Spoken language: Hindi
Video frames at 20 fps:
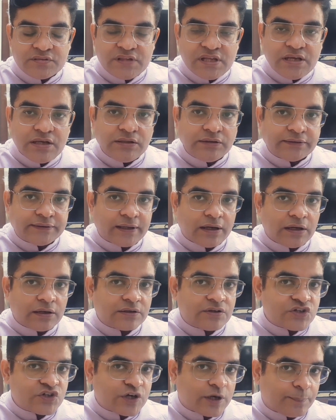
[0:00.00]
तीन
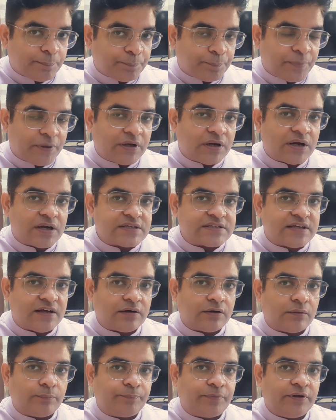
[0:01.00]
लाख छप्पन
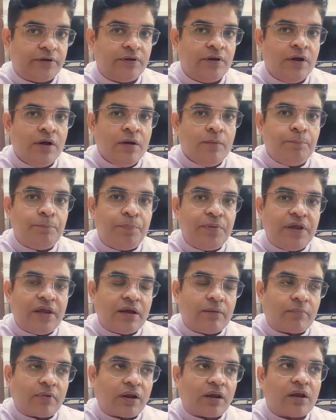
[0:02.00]
हजार रुपए
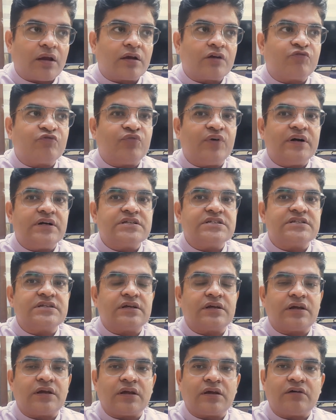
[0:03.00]
पीएम केयर फंड से
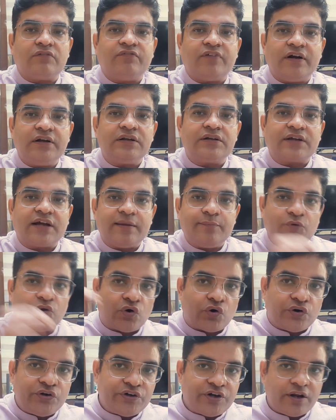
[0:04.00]
एक वन टाइम
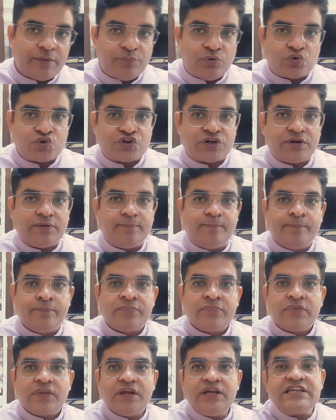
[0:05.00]
कंट्रीब्यूशन
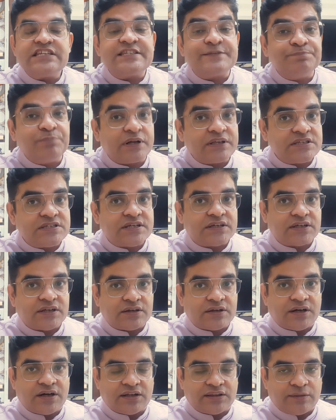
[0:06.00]
इस बच्चे के
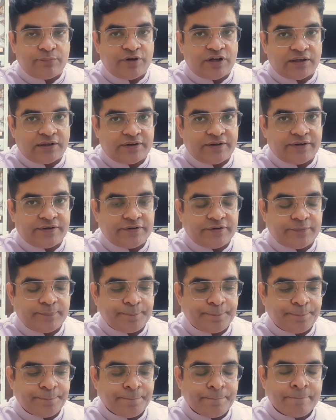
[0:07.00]
खाते में डाला जाएगा
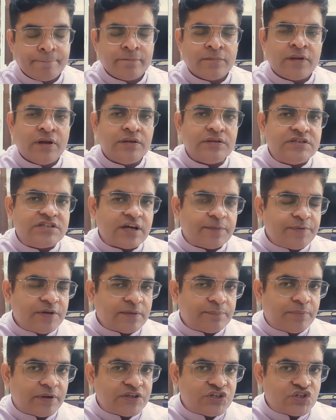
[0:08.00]
जब
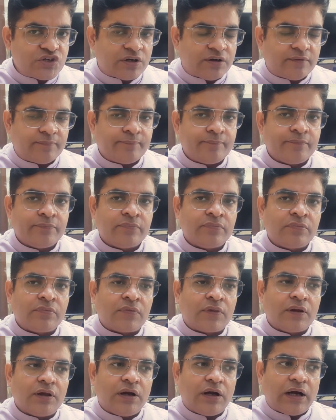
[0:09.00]
यह बच्चा
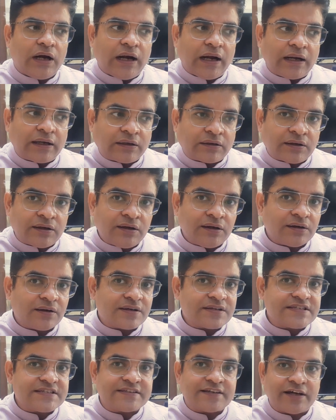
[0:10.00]
18
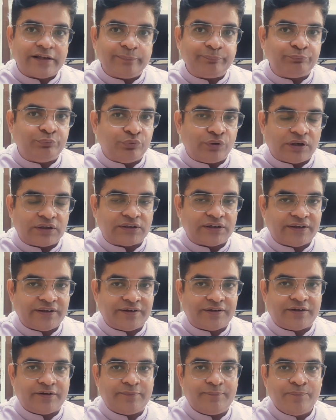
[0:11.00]
साल पूरा
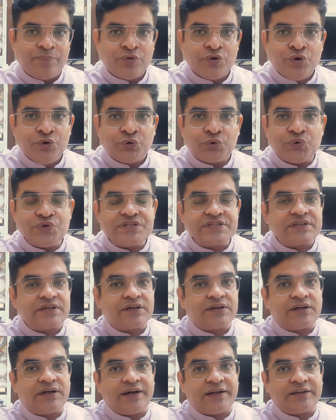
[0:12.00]
करेगा तो इसके
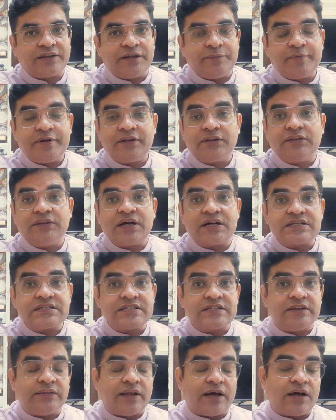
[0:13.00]
खाते में
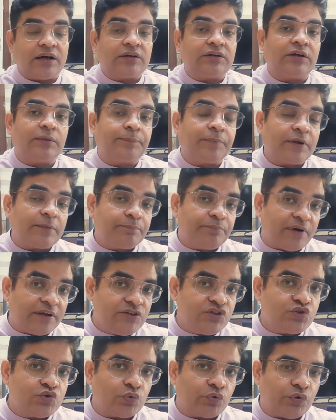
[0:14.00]
10 लाख रुपए
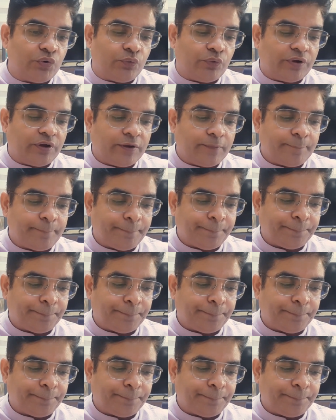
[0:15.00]
बन चुके होंगे